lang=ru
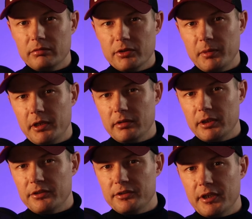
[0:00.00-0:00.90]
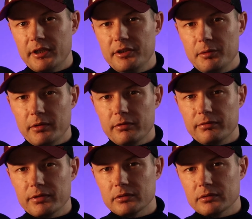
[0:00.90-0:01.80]
Высмеивание
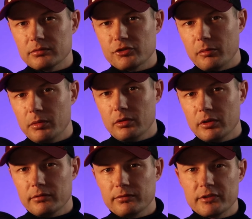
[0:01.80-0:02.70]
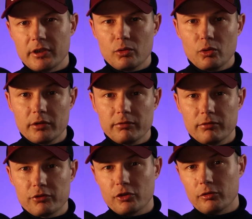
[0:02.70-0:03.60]
стереотипов, э, шаблонов, загонов,
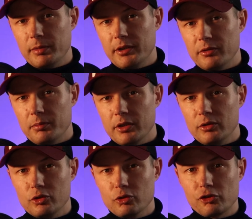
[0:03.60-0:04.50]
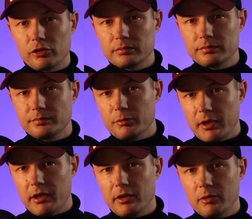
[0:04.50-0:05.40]
что в принципе одно и то же в
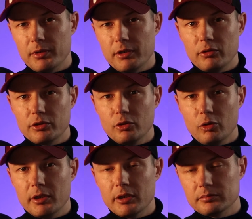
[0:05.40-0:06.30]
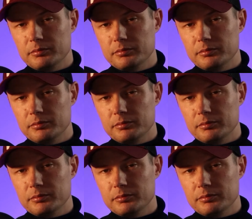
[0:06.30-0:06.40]
правильном переводе Гоблина.